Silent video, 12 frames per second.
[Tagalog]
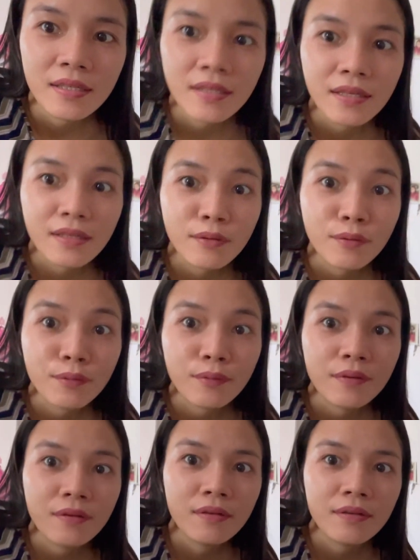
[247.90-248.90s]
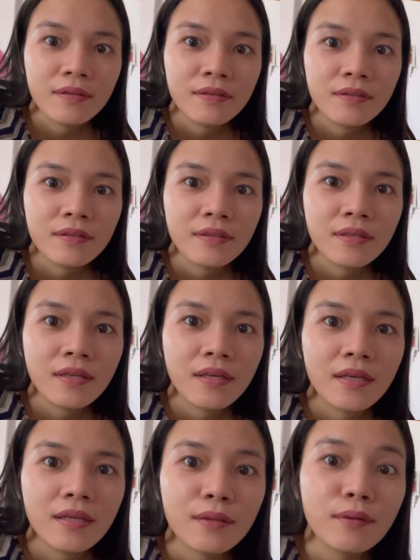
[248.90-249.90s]
Yan na yun.
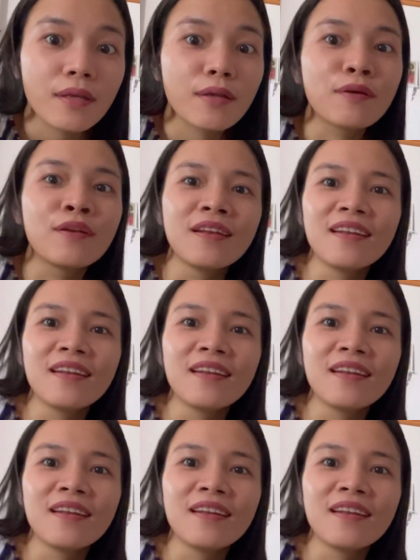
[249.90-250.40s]
Ito na yun.